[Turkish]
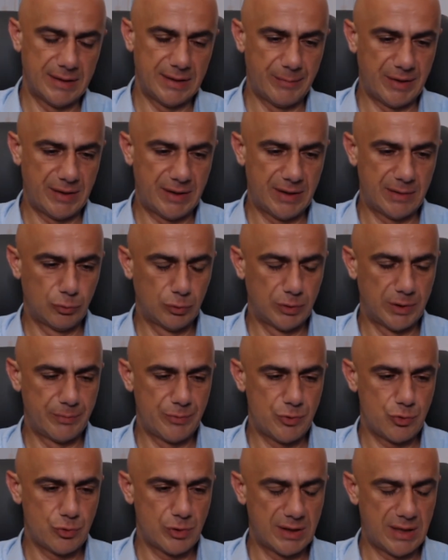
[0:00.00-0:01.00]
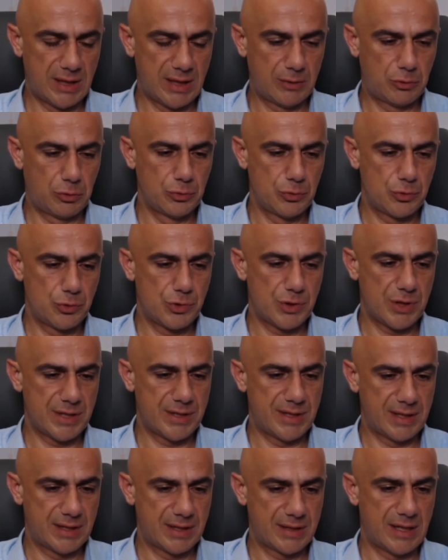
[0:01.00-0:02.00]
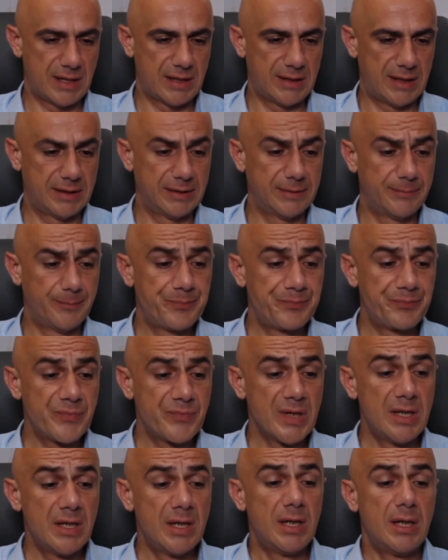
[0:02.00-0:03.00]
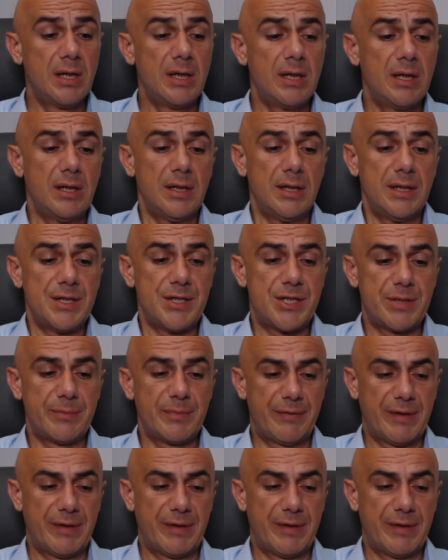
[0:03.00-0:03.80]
demek ki bunu da bir süre daha konuşacağız tekrardan. Şimdi